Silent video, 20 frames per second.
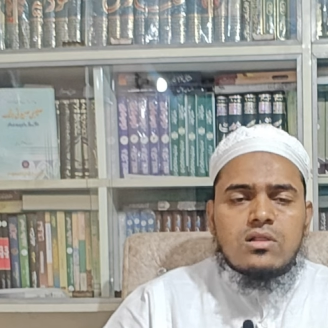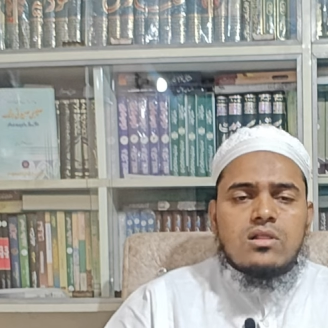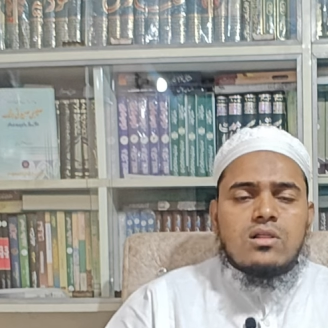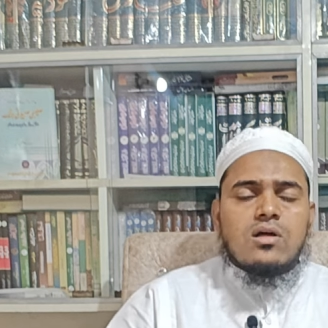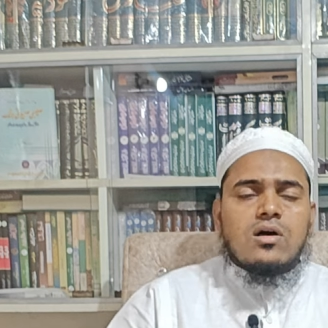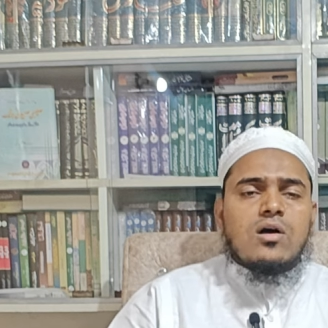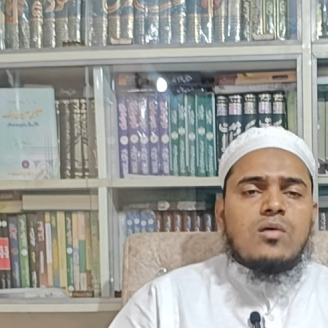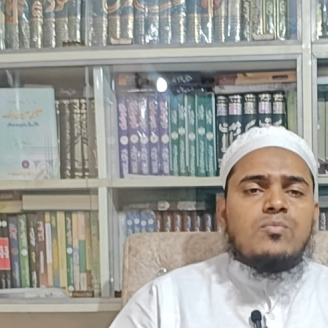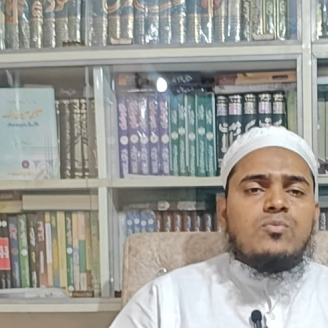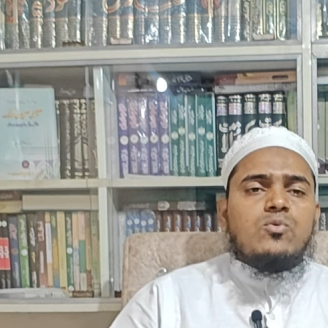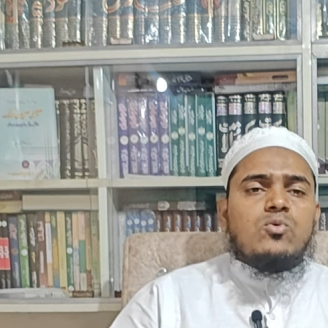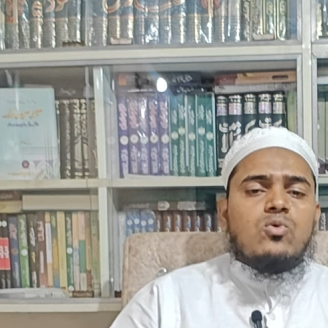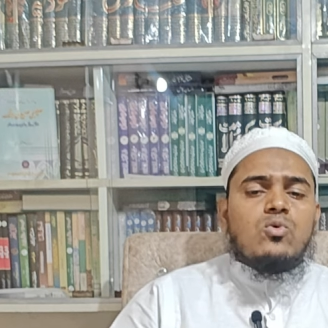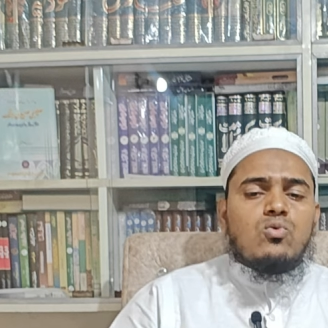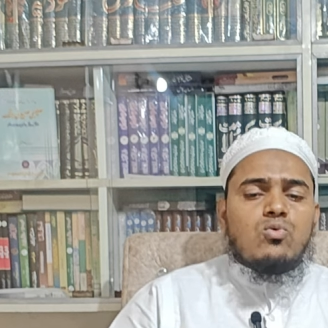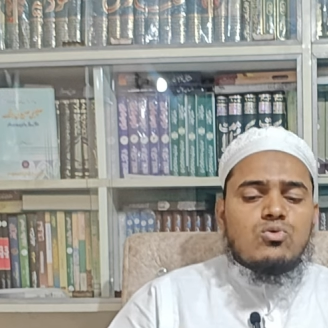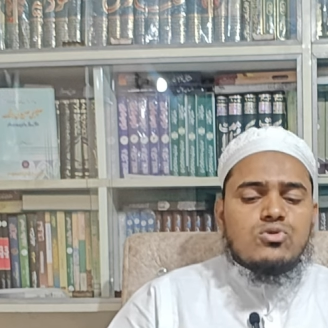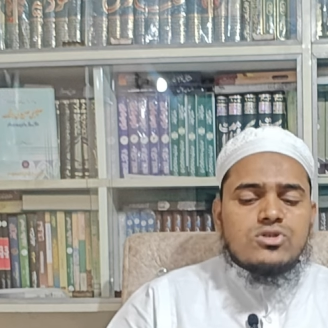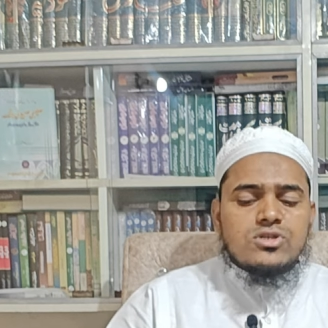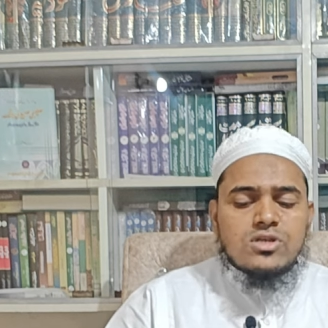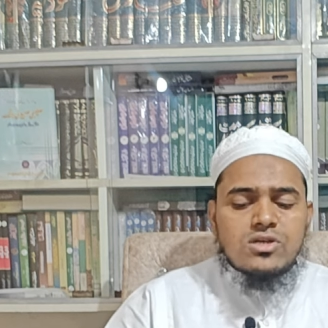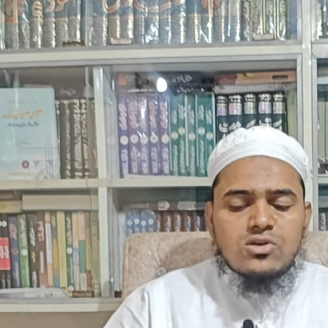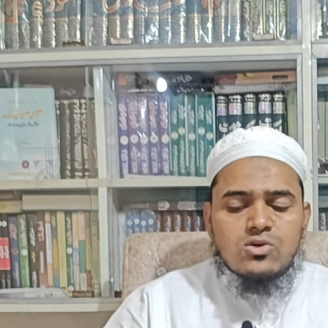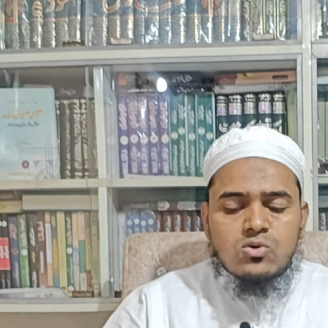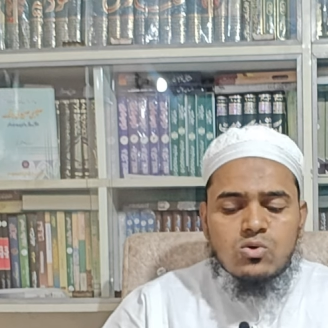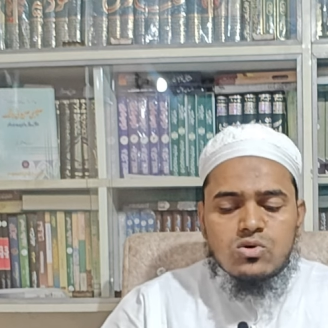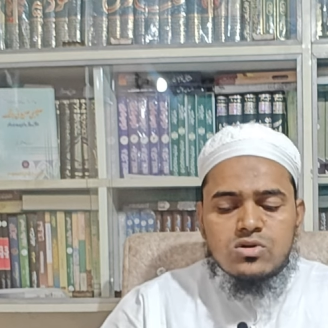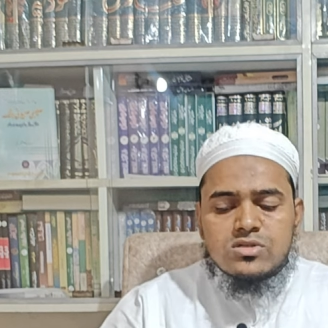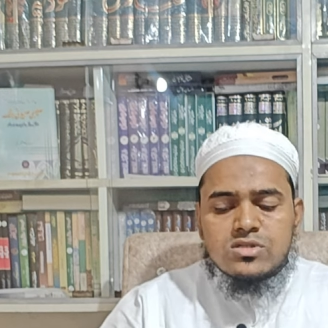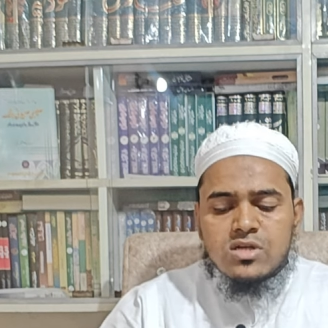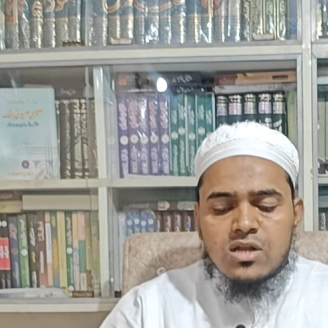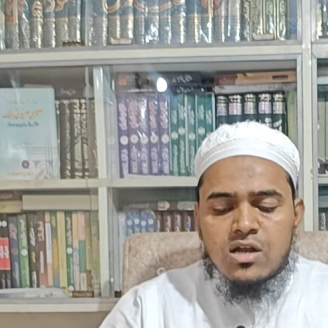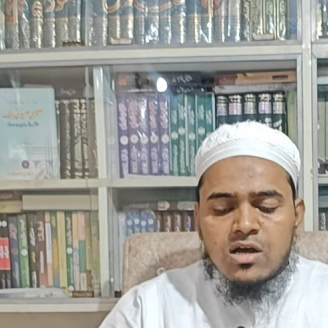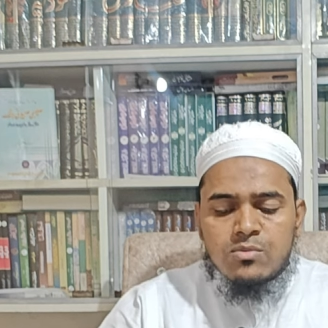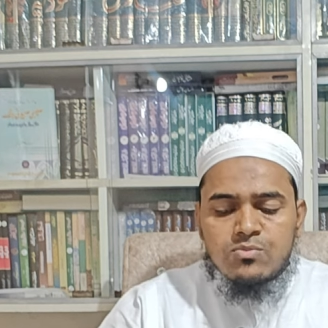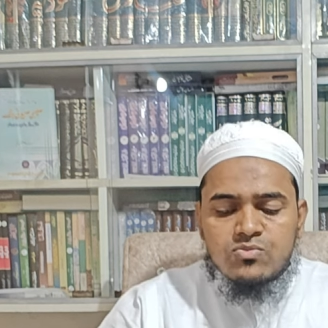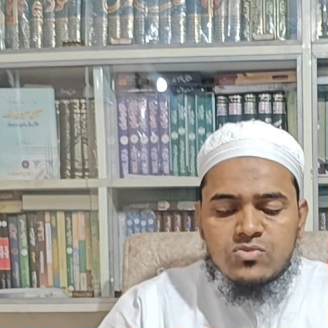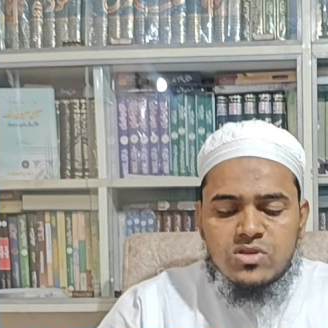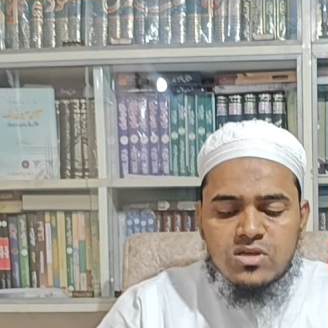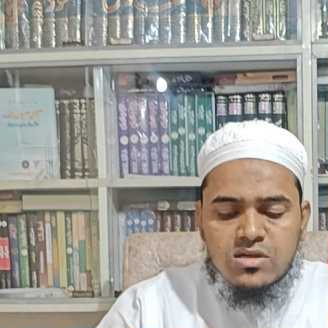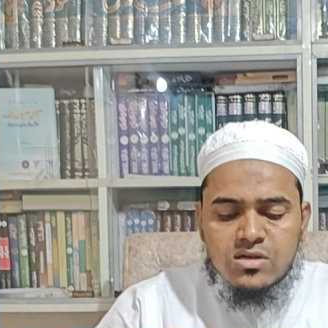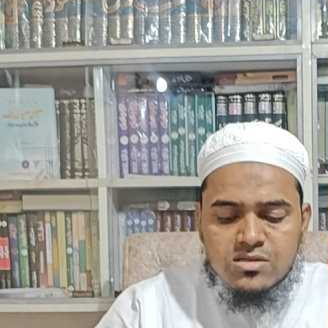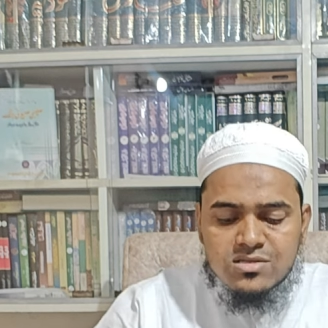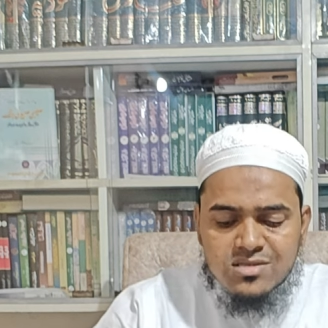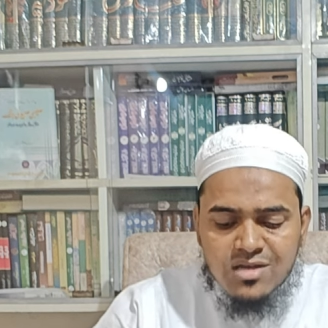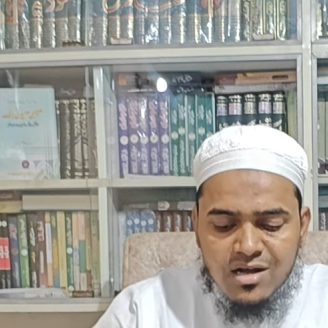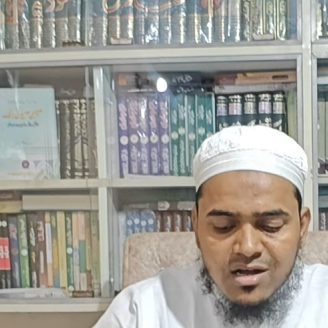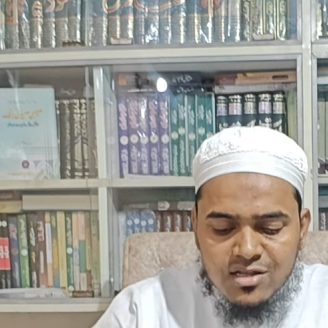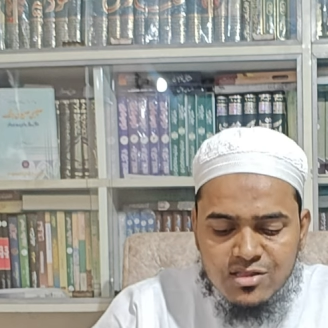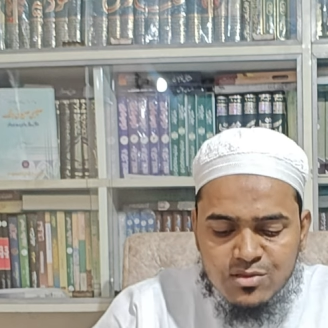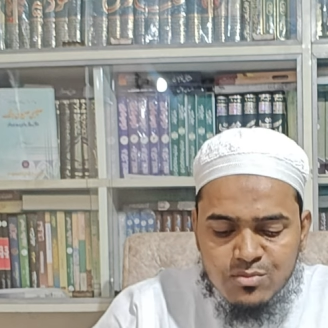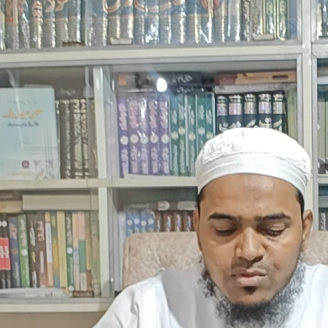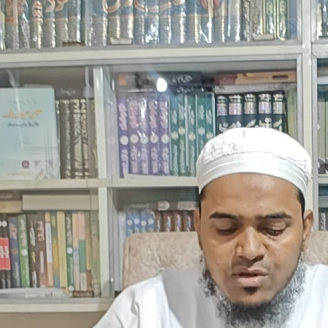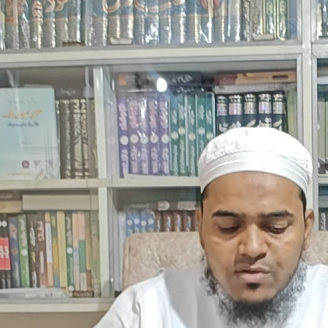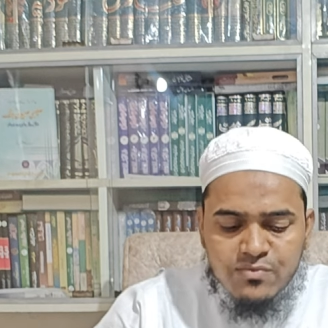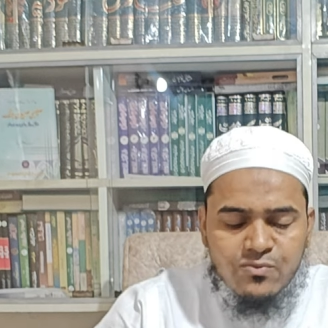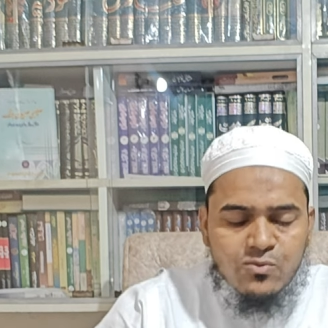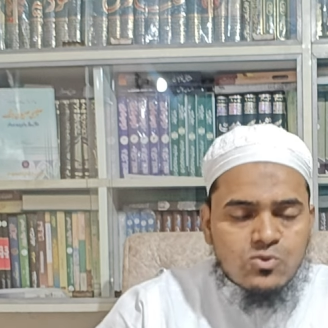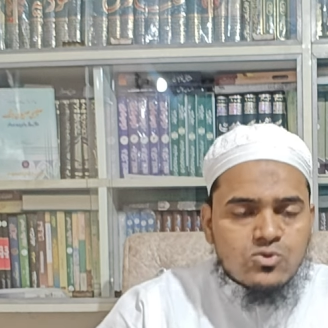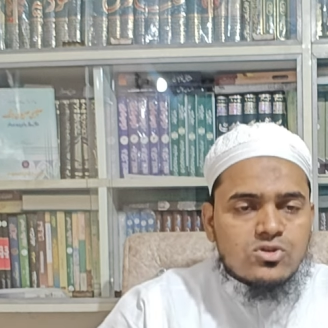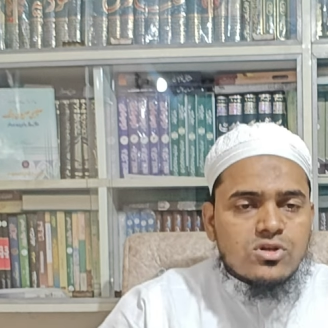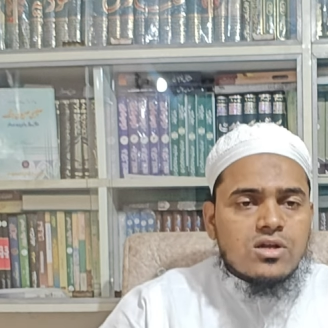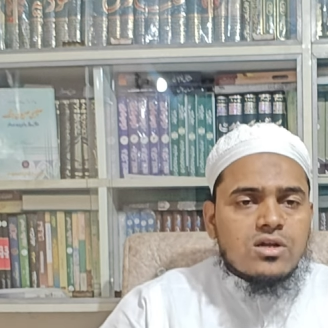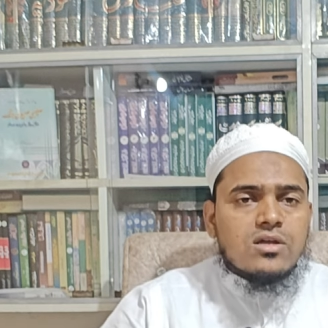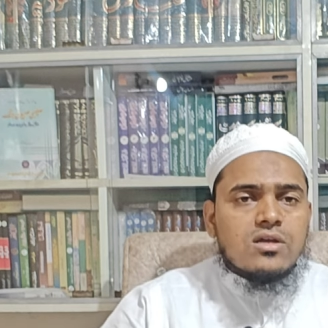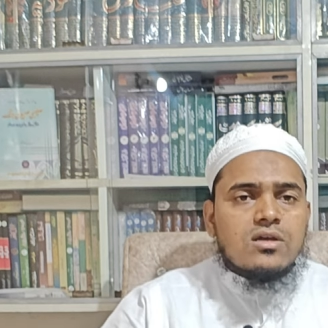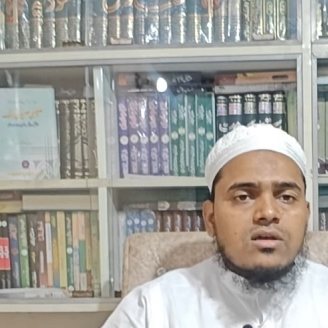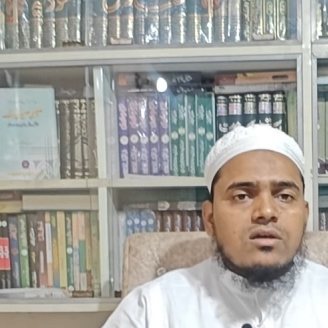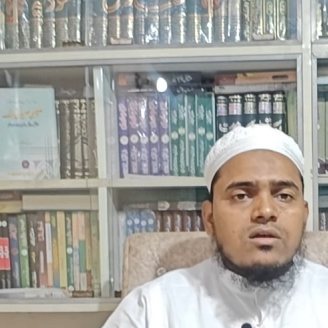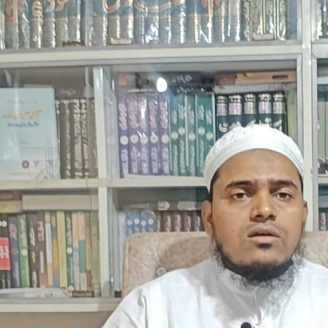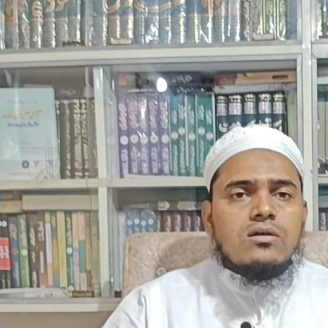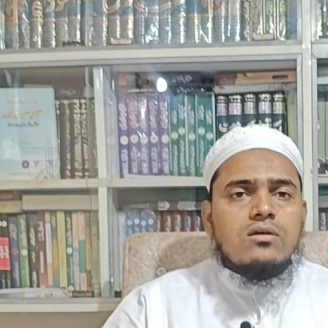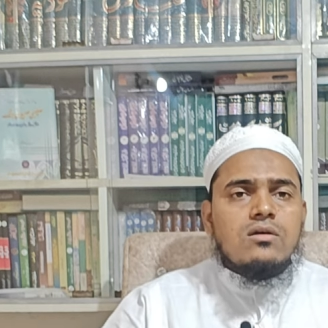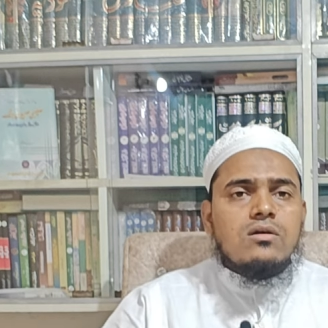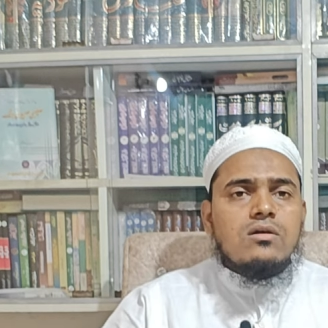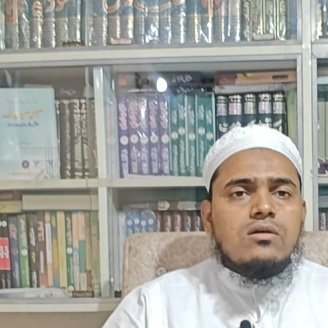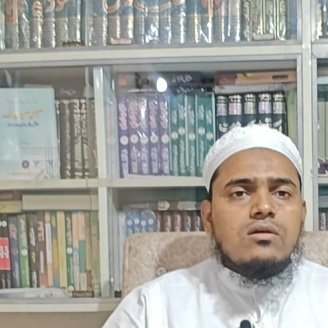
अल्लाह आपको खुशी और सलामती के साथ महफूज रखें